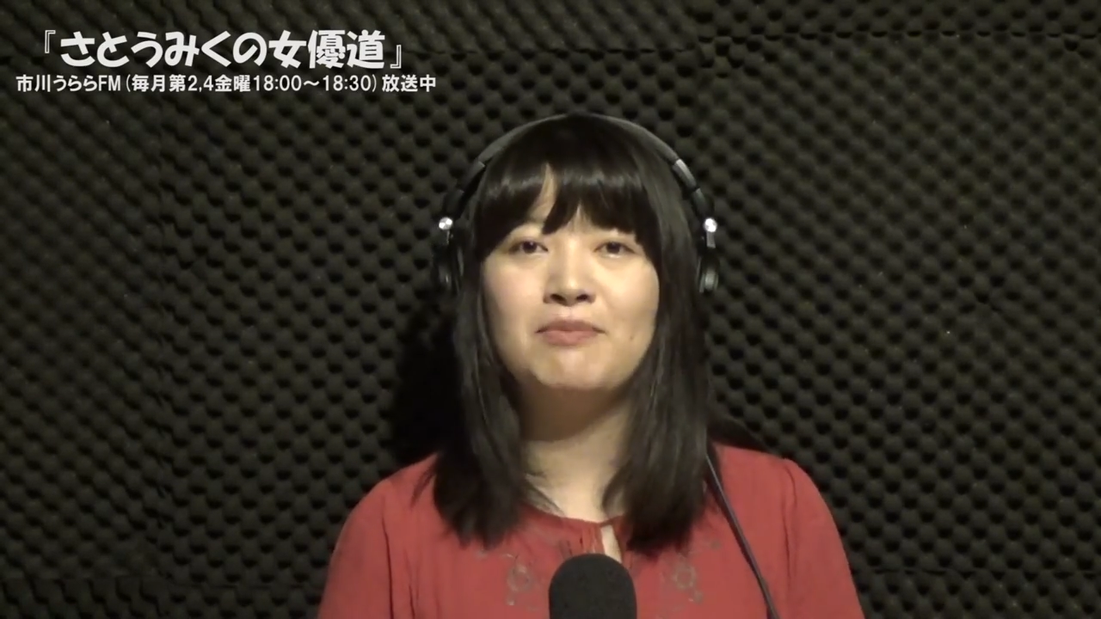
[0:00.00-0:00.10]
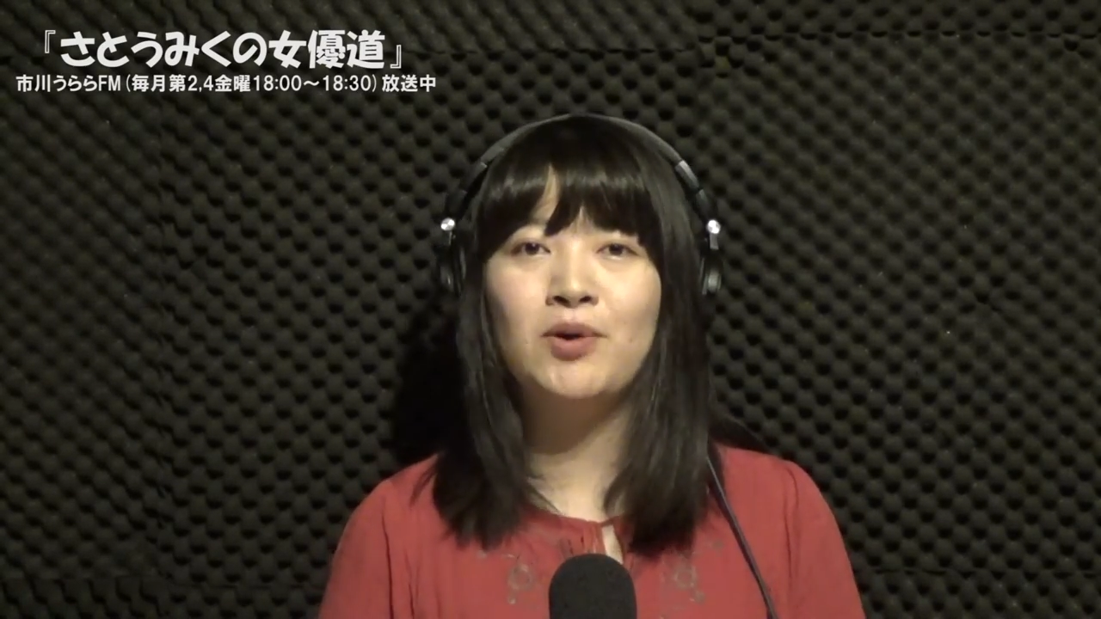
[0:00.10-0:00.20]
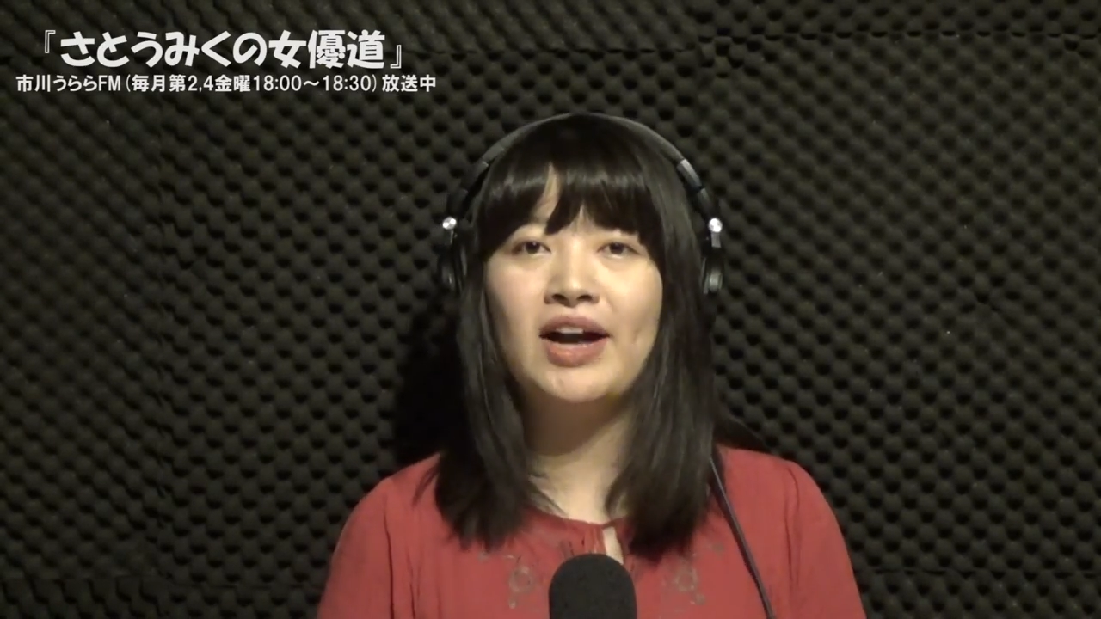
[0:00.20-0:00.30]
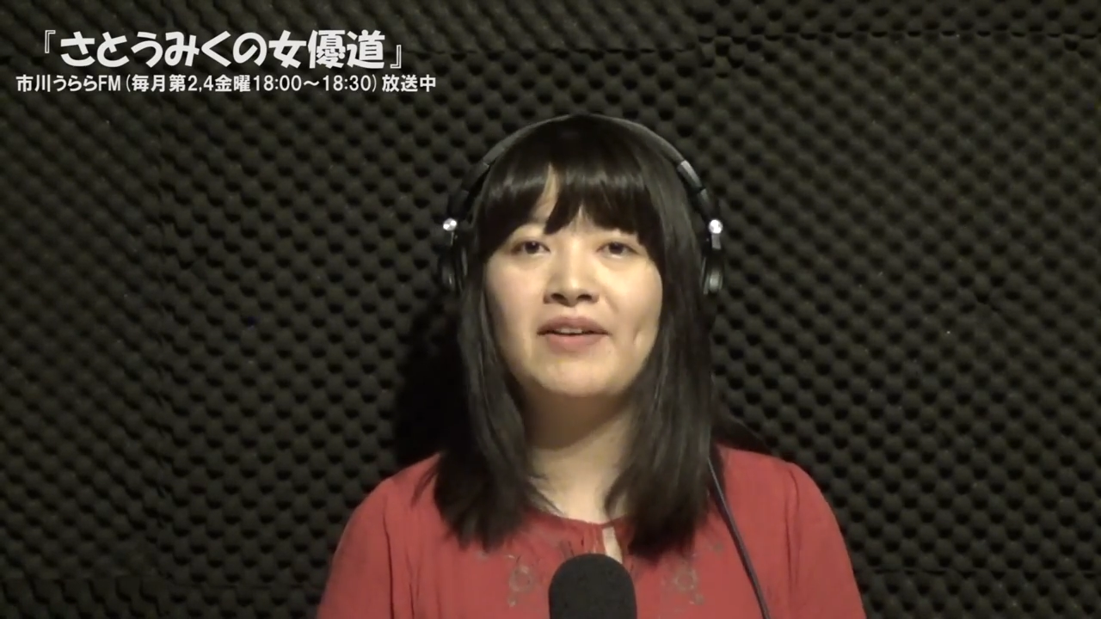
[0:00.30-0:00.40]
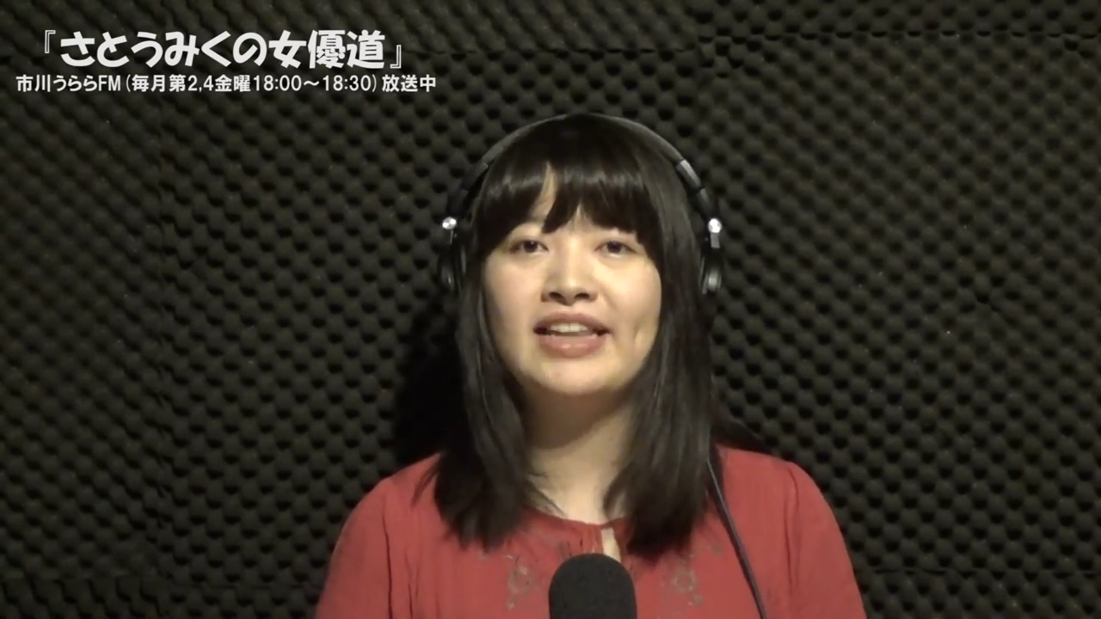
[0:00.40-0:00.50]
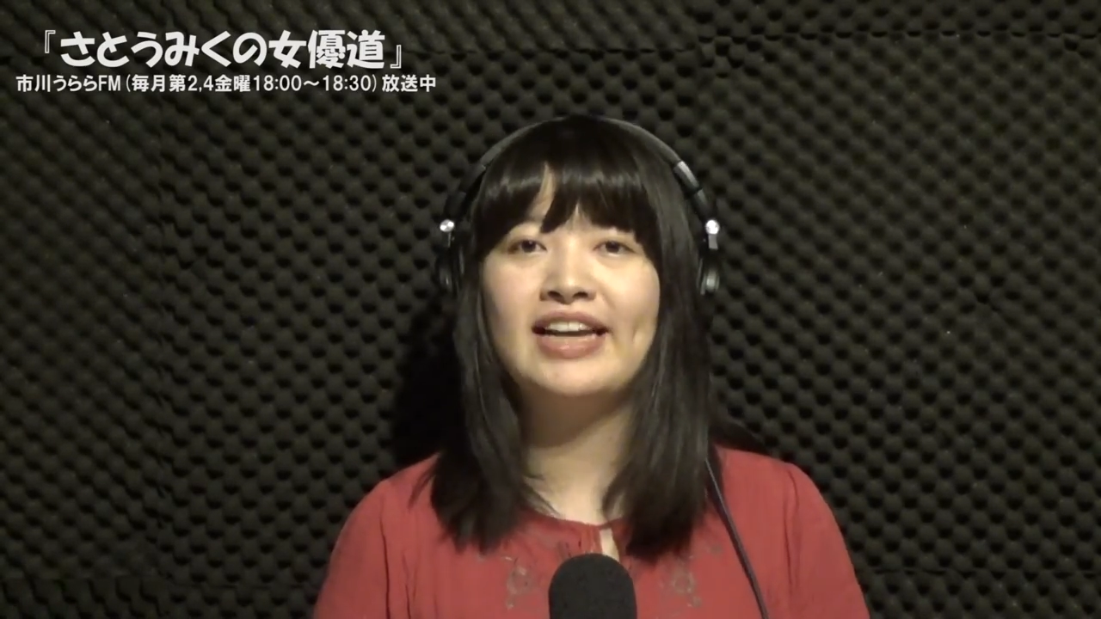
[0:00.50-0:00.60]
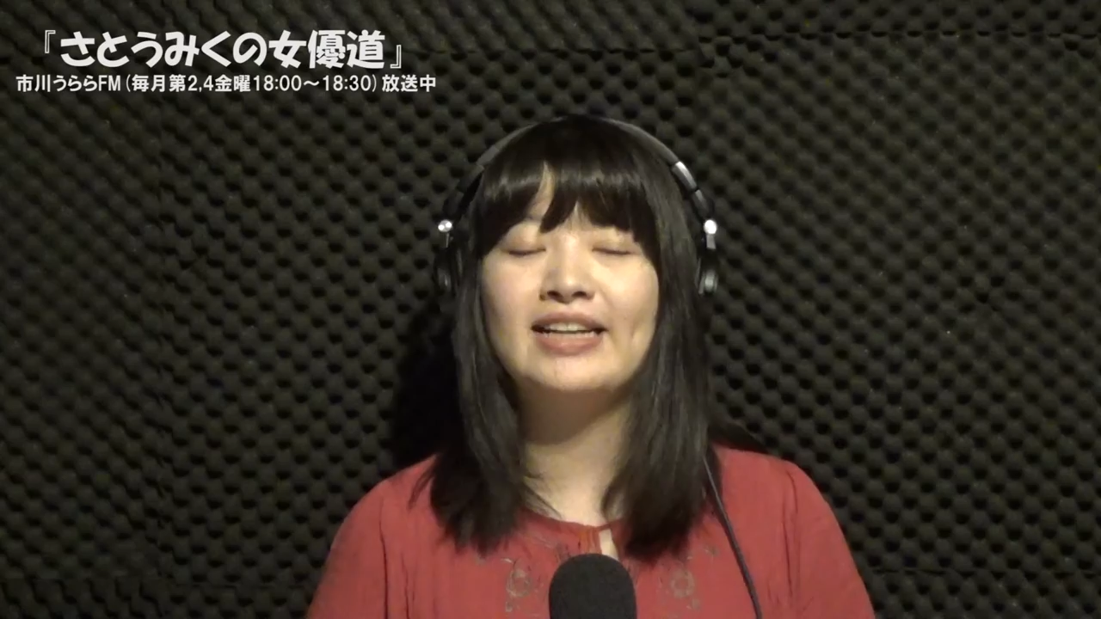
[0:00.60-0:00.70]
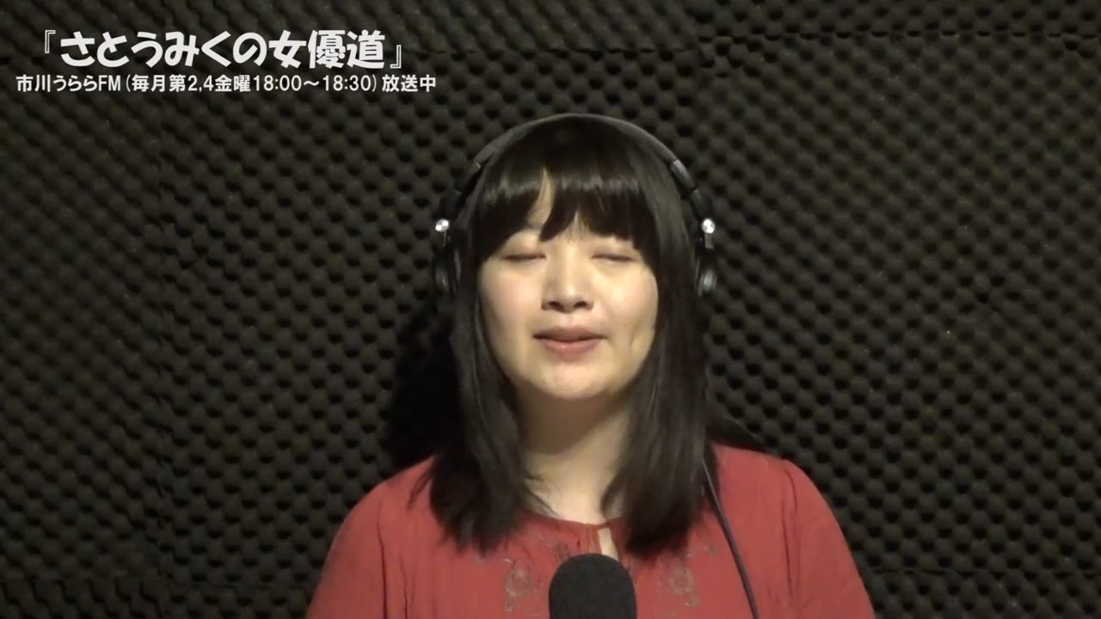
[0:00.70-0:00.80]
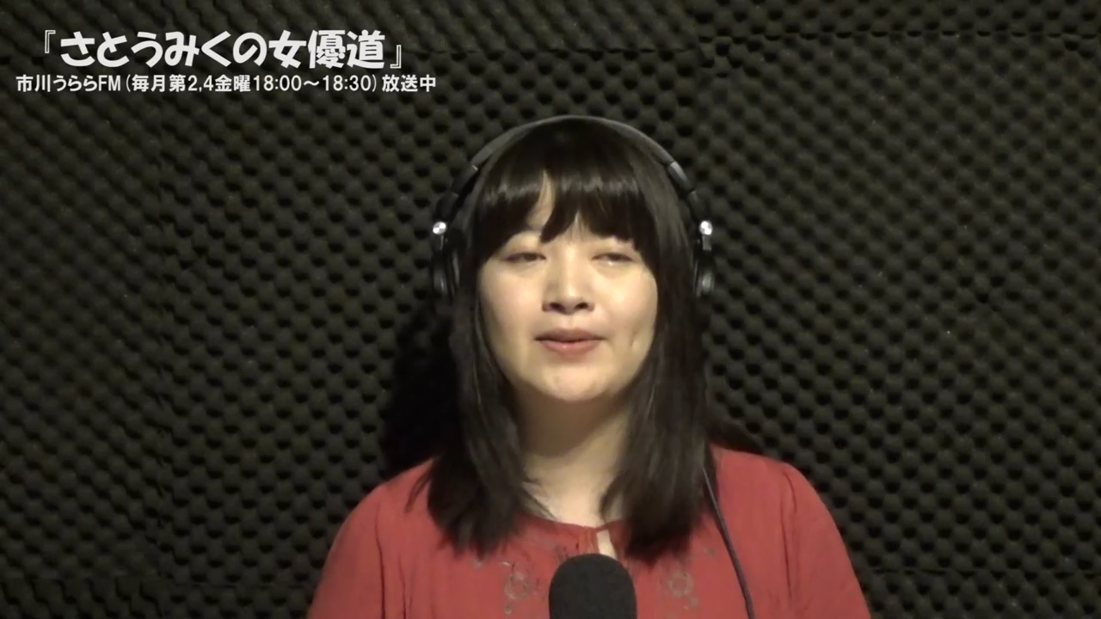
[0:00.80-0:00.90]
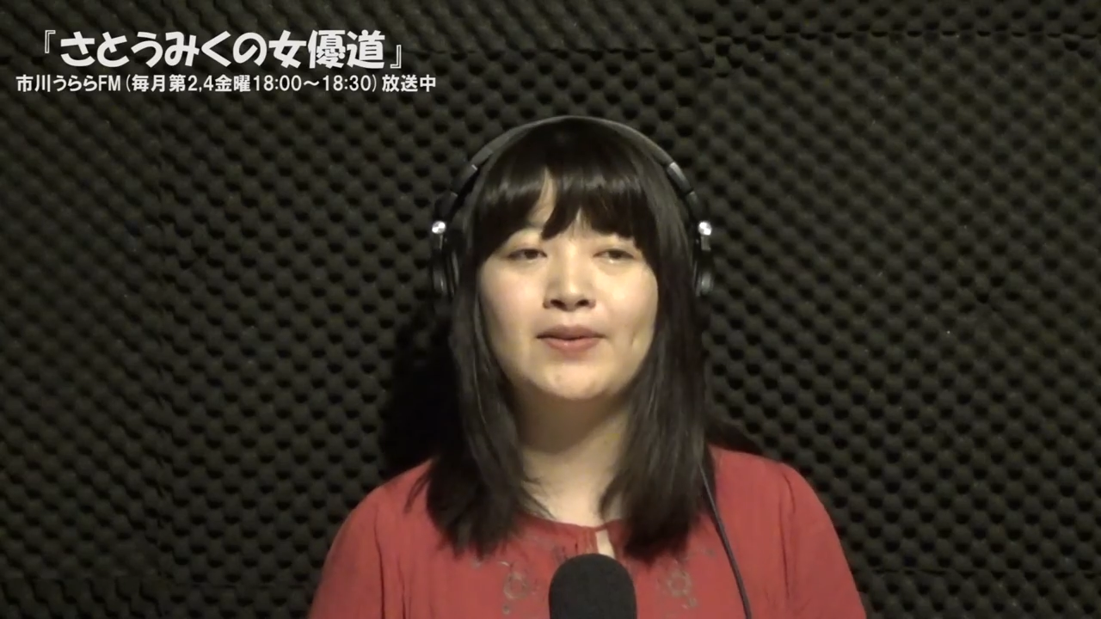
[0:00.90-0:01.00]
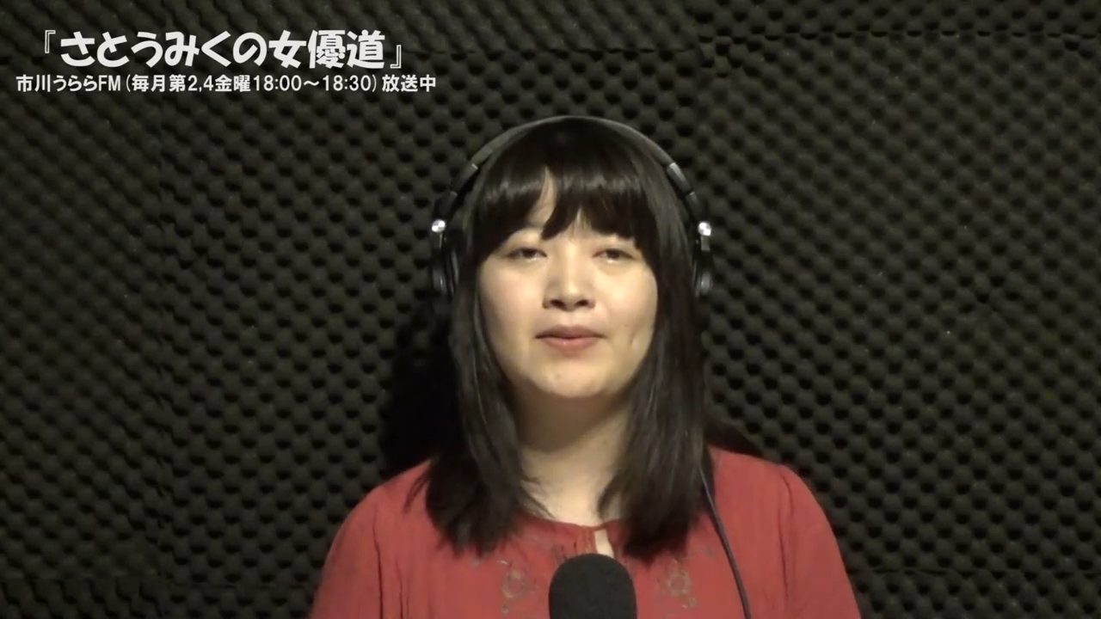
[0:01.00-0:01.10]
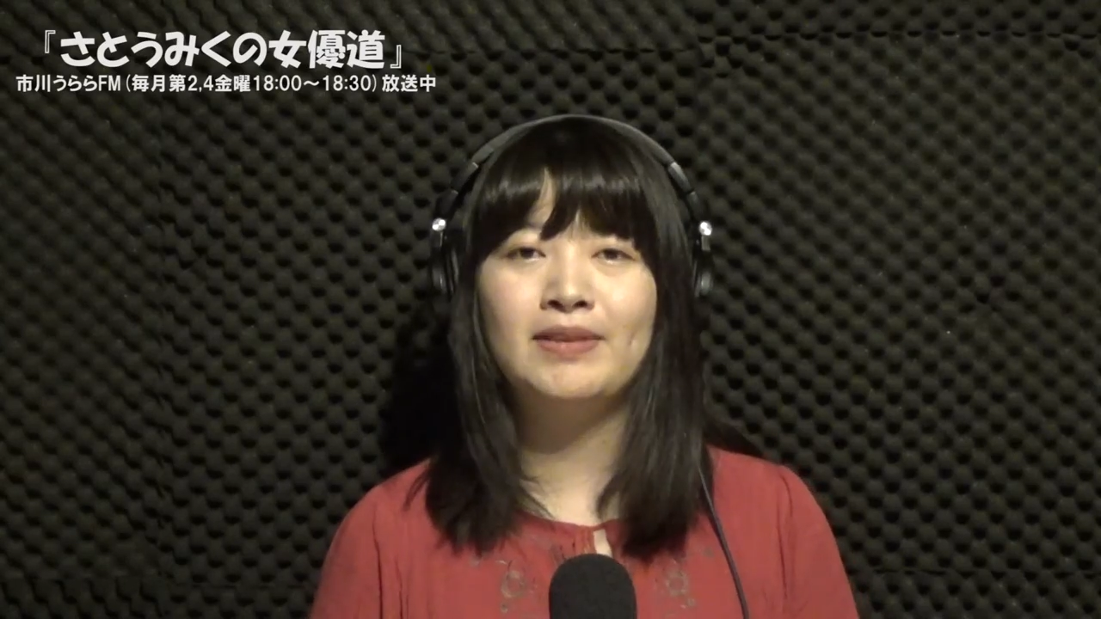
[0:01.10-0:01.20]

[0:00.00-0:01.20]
もらわないと